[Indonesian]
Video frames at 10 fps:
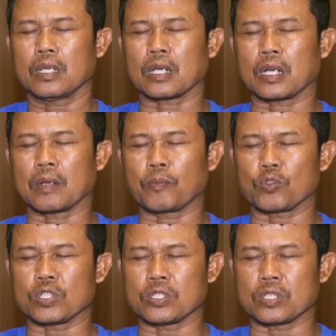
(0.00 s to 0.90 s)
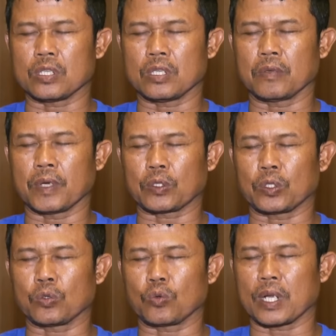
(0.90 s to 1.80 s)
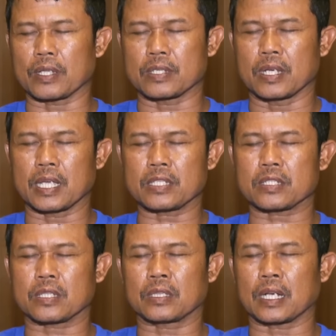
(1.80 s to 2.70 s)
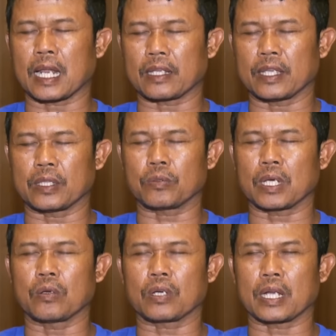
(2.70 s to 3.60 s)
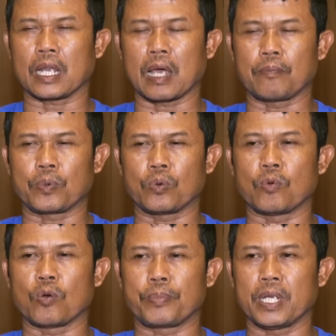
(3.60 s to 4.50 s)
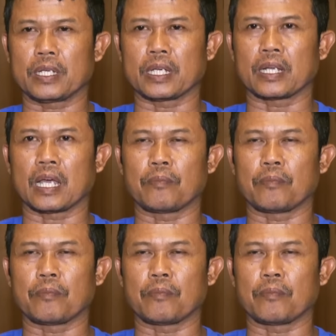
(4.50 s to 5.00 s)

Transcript: karena posisi waktu itu kurang jelas terangnya itu kalau kena lampu mobil dan